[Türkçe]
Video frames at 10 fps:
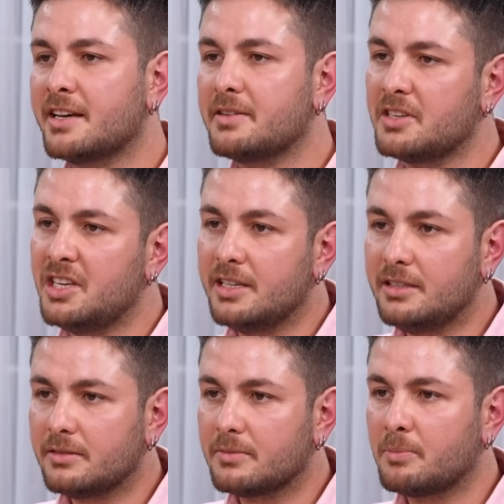da
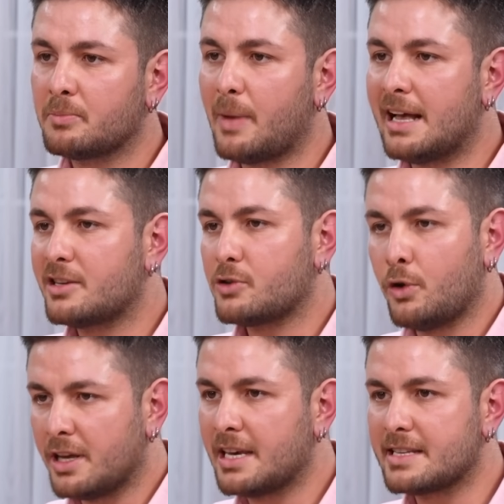yiyin. Belki
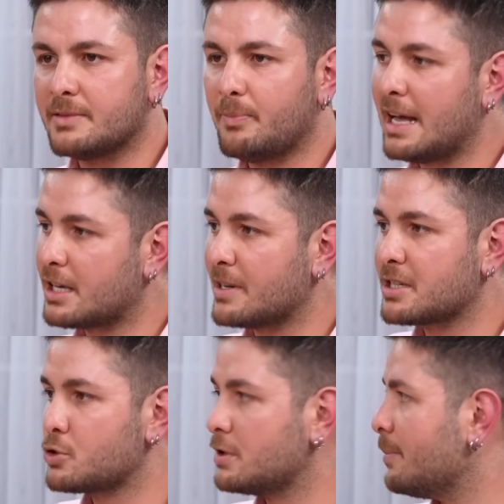öyle kesin. Belki Bir de
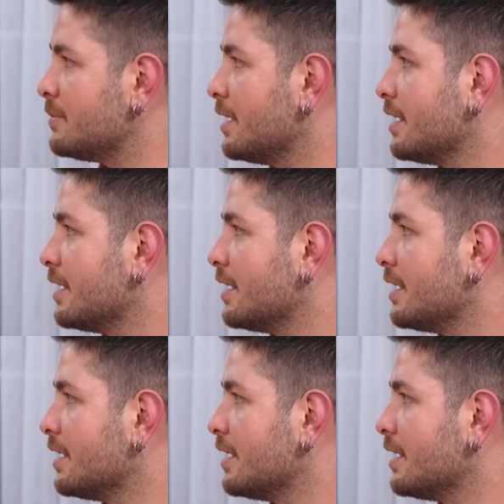onu da- dedin